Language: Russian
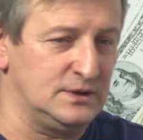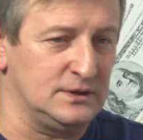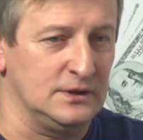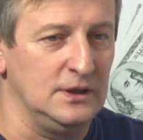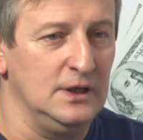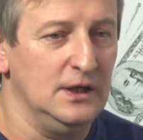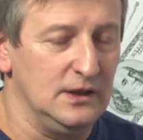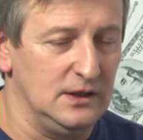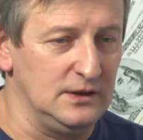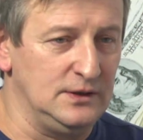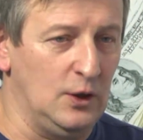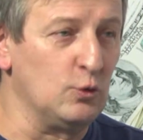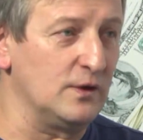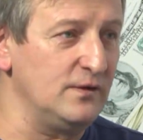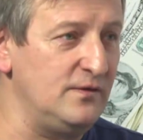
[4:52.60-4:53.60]
с, э,
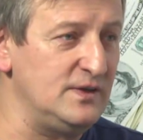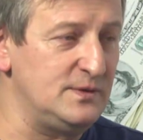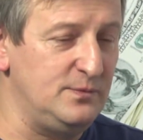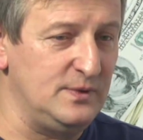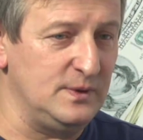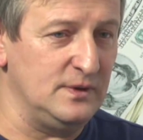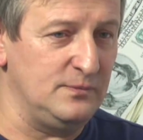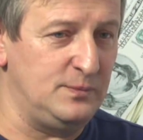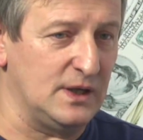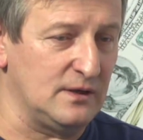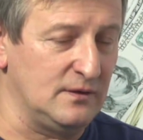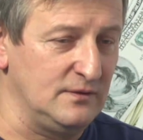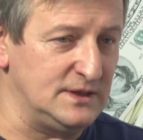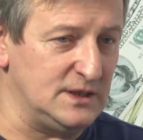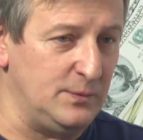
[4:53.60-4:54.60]
на уровне ви-
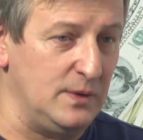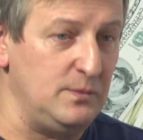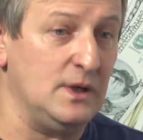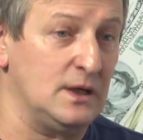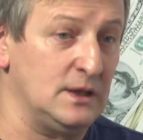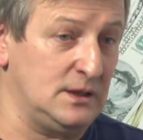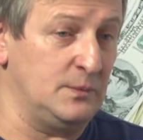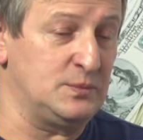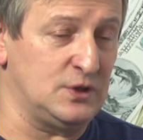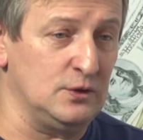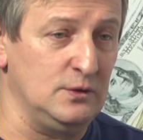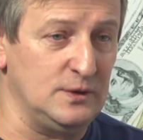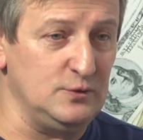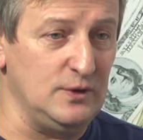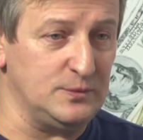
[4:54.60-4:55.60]
первого вице-премьера. Это
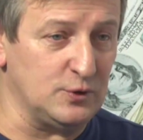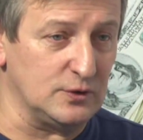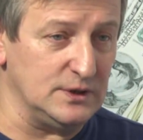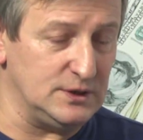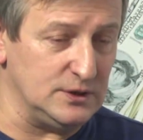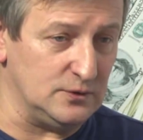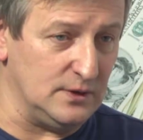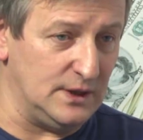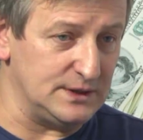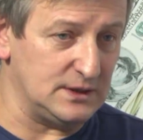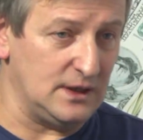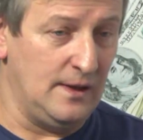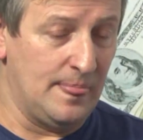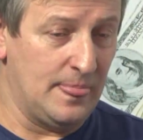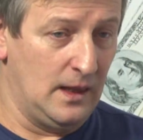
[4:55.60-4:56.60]
абсолютно абсурдная
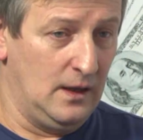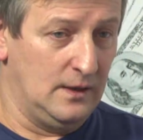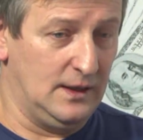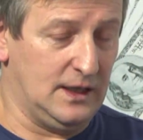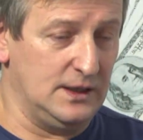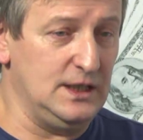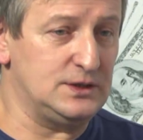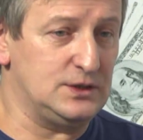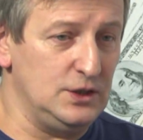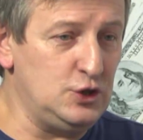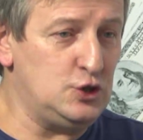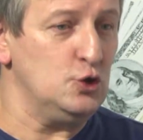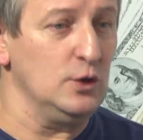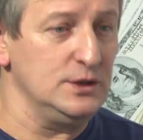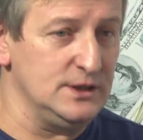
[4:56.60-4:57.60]
ситуация. Наконец,
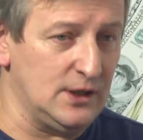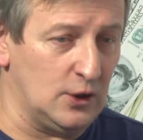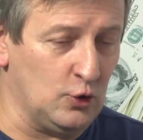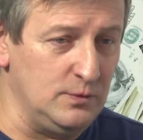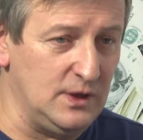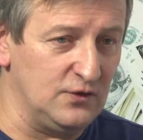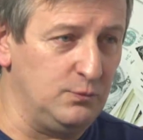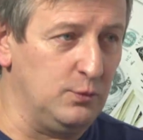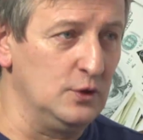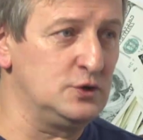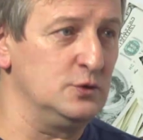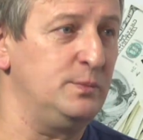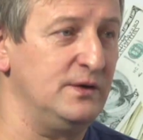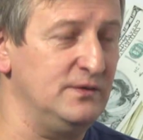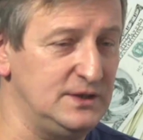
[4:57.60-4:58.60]
еще один аргумент в
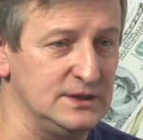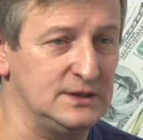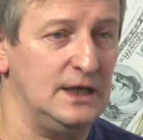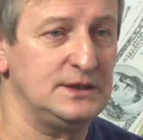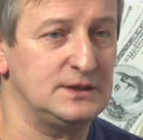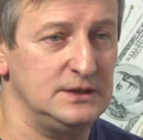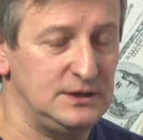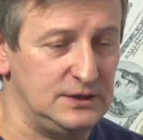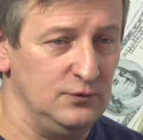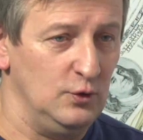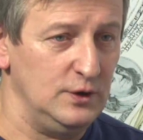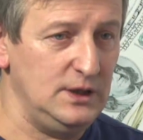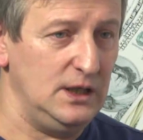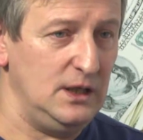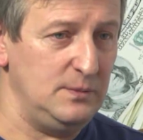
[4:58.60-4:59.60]
пользу приватизации
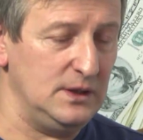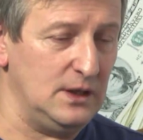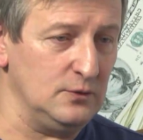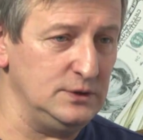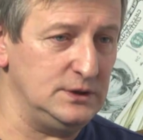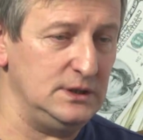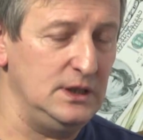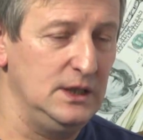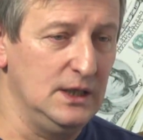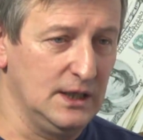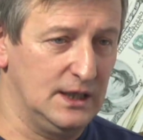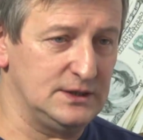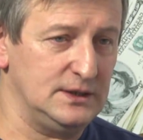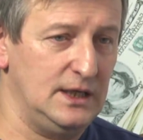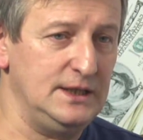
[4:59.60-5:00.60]
сегодня для Беларуси
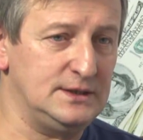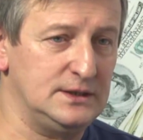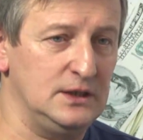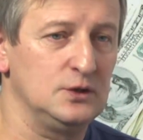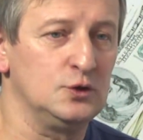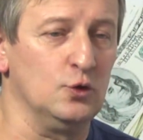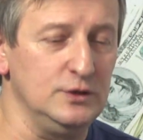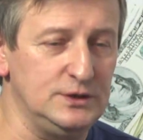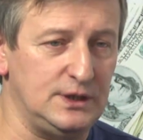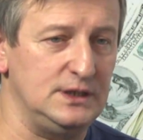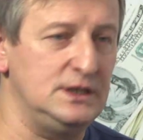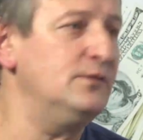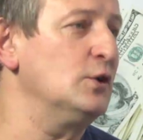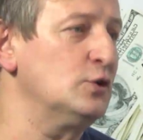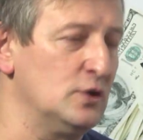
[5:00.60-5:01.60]
касается той
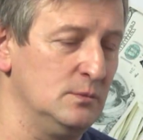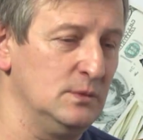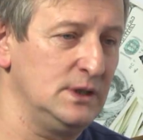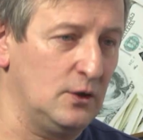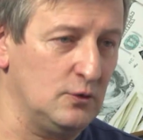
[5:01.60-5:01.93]
среды, в которой мы